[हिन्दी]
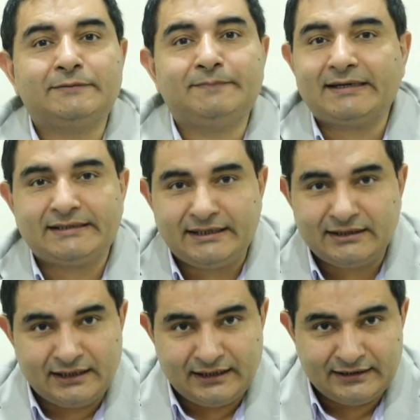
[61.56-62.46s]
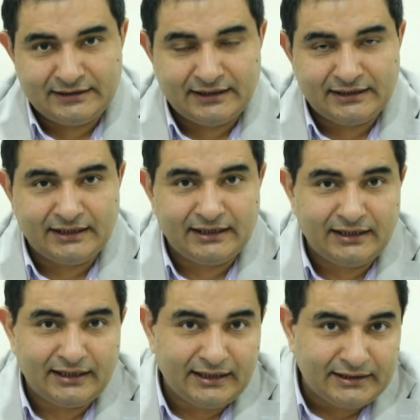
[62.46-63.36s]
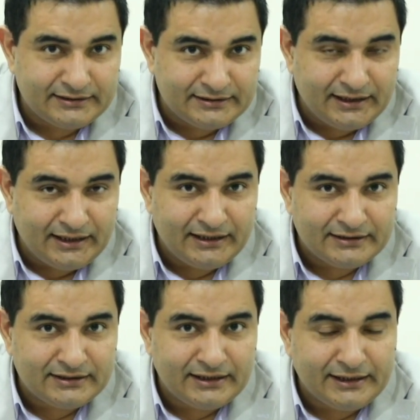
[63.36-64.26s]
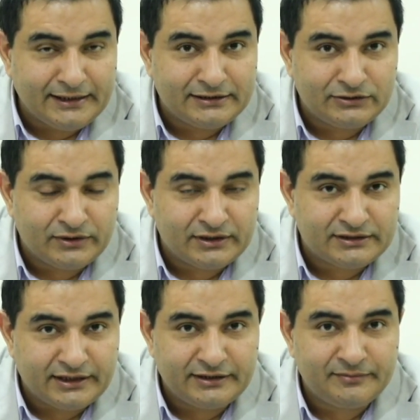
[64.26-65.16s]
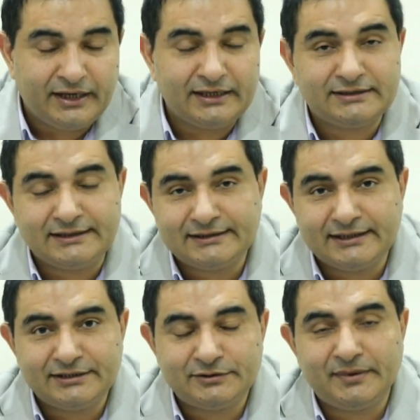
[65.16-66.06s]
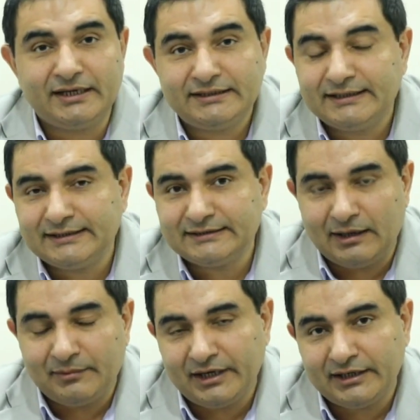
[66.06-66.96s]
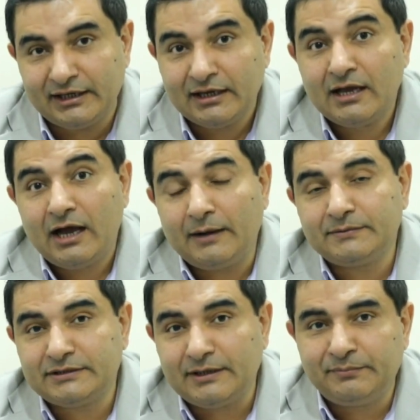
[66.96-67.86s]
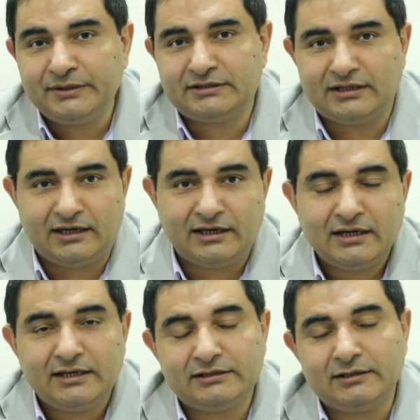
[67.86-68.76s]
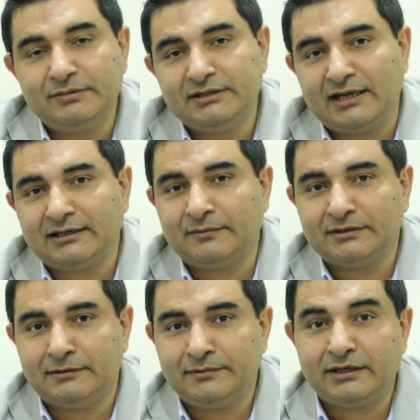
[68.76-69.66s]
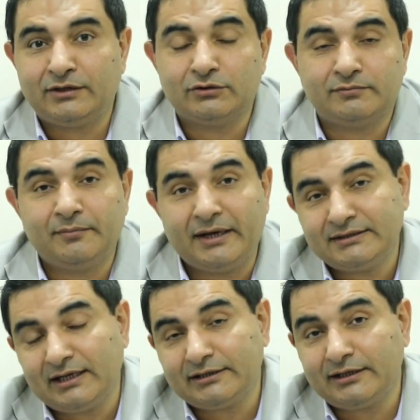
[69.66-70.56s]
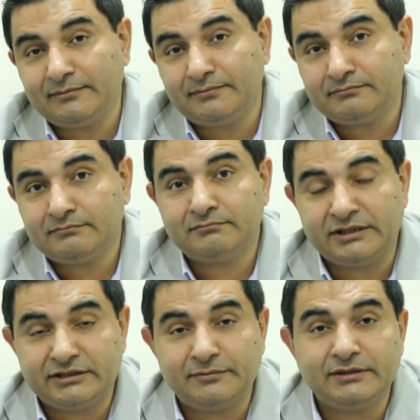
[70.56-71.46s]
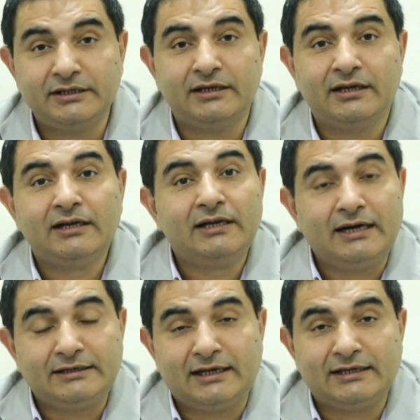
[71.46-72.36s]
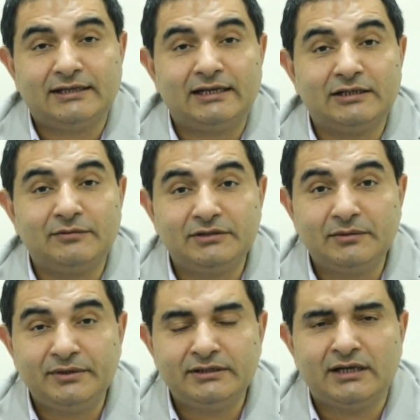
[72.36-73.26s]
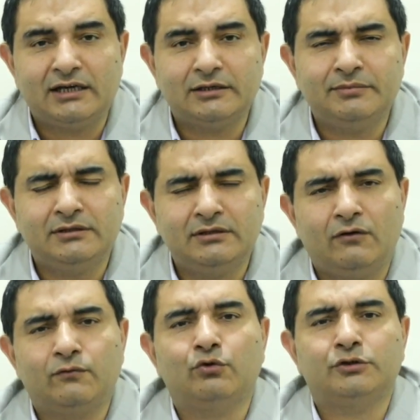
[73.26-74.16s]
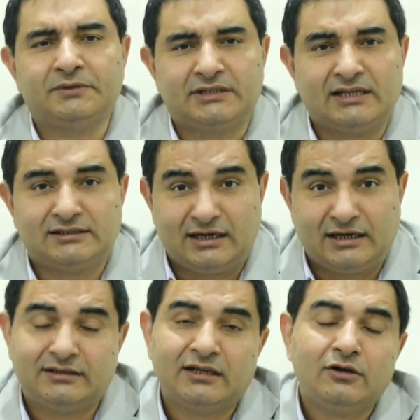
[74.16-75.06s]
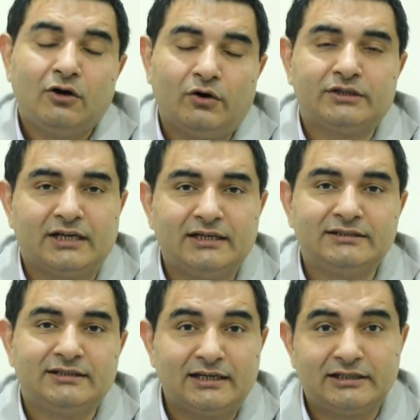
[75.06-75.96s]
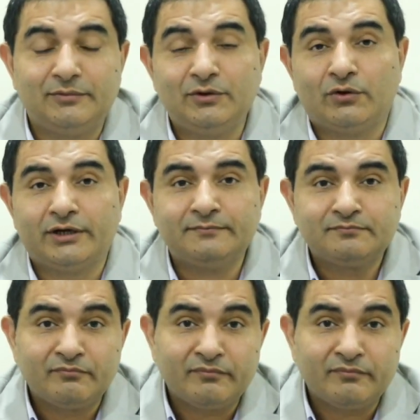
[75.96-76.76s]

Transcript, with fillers: एक्सपेक्ट नहीं कर रहे थे कि ये इस जो स्टडी में इस रिसर्च में ये चीज़ सामने आएगी अब छब्बीस साल छब्बीस साल का मतलब ये कि उसमें बाईस साल के बच्चे भी थे अठारह साल के भी थे बीस साल के भी थे ऑफकोर्स पचास साठ और चालीस साल के भी होंगे